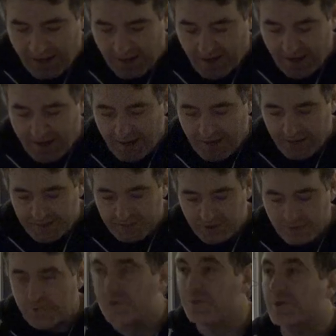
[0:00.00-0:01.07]
à
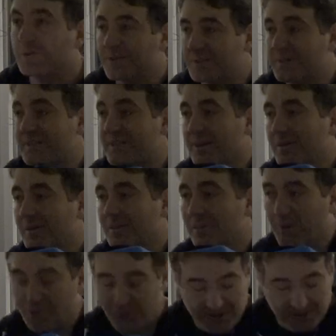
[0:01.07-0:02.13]
être notre commanditaire, euh,
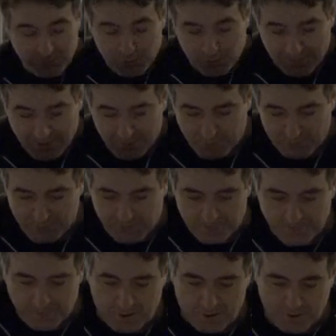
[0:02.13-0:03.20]
ben on serait super content.